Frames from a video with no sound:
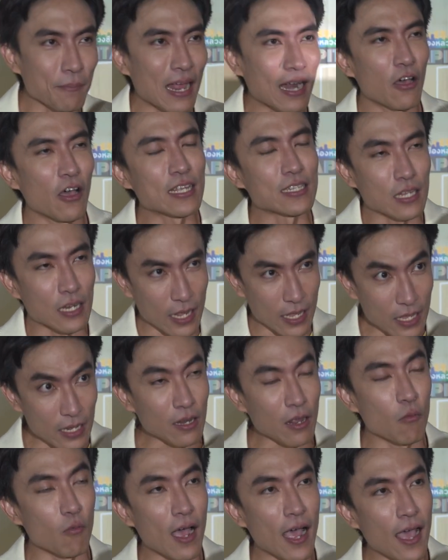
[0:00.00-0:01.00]
นมาเราอาจจะได้ยิน
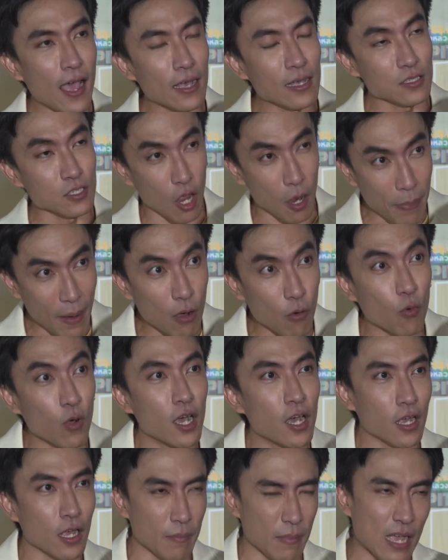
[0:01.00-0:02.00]
คำว่าซอฟต์พาวเวอ
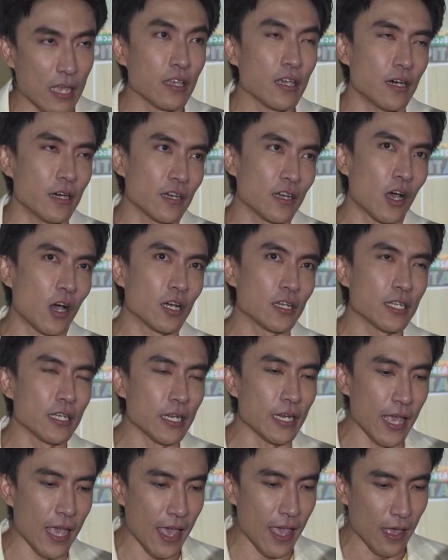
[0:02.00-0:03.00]
ร์กันมาเยอะเนาะที
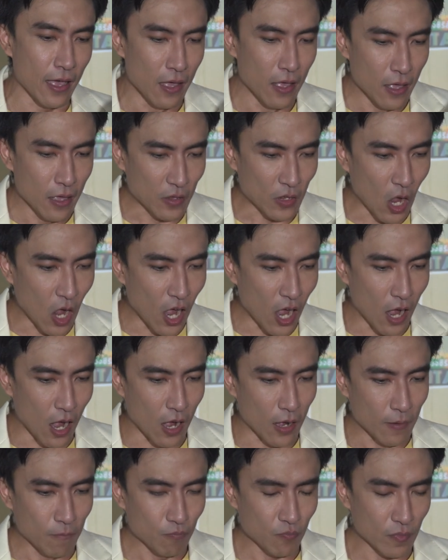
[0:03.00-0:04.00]
เนี้ยก็
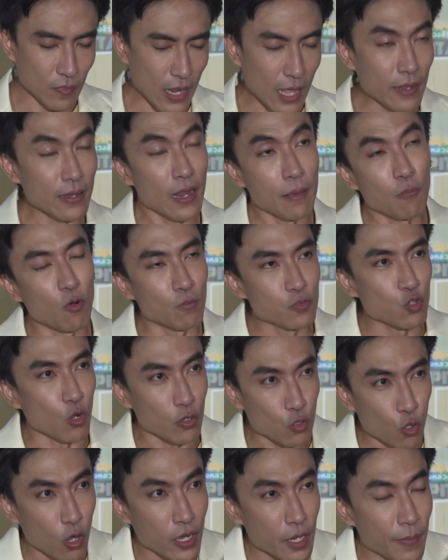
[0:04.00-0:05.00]
ในในมุมส่ว
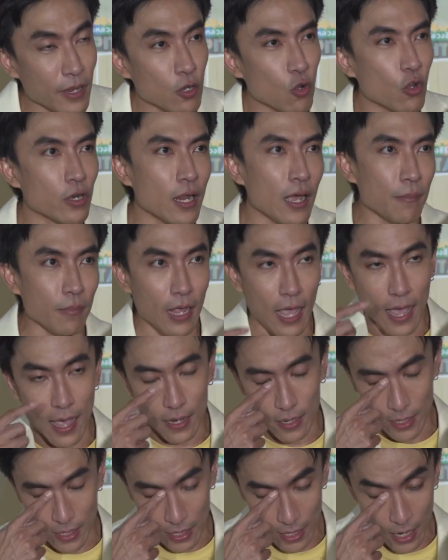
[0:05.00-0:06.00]
นตัวที่เป็นคนทำงาน
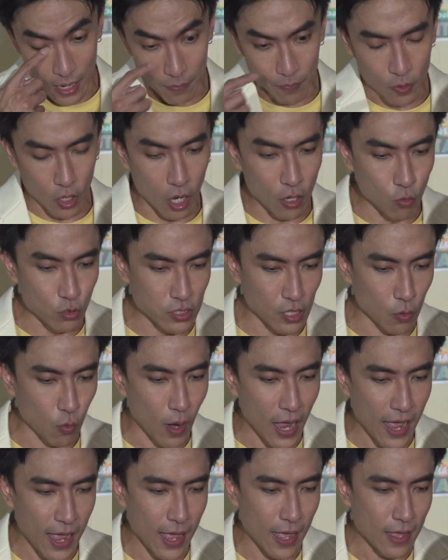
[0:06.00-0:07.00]
นะครับ ก็รู้สึก
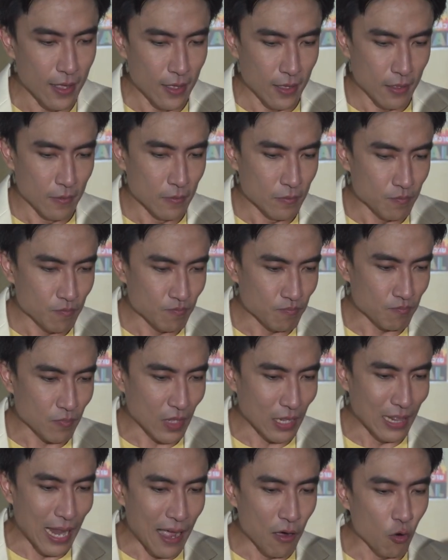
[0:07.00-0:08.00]
ว่า
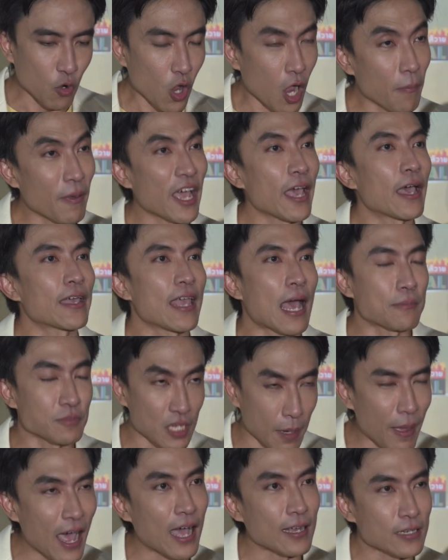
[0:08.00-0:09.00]
เราก็พยายาม
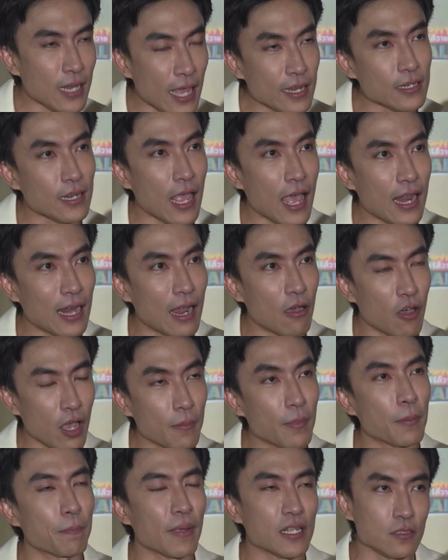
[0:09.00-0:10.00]
จะผลักดันงานเราให้
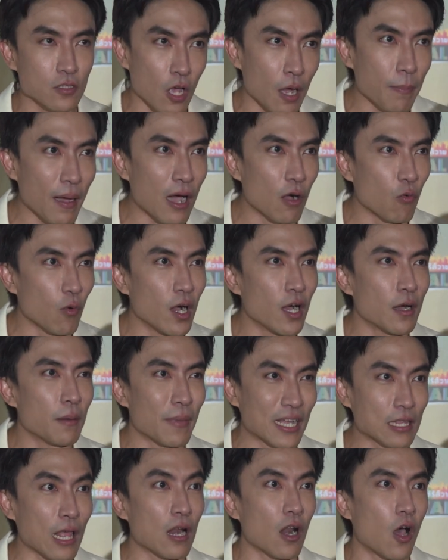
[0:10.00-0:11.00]
มันเป็นซอฟต์พาวเวอร์
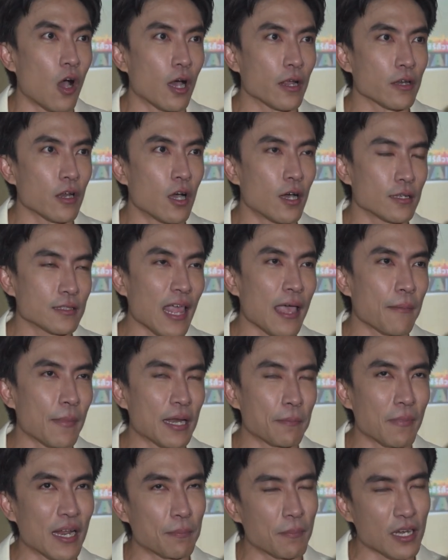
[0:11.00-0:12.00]
มาตลอดเนาะแต่มั
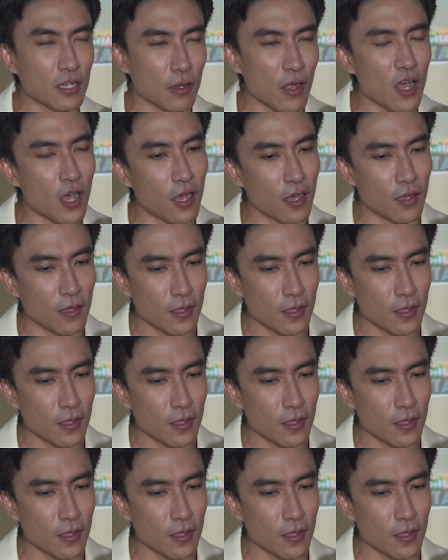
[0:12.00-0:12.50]
นมันมันก็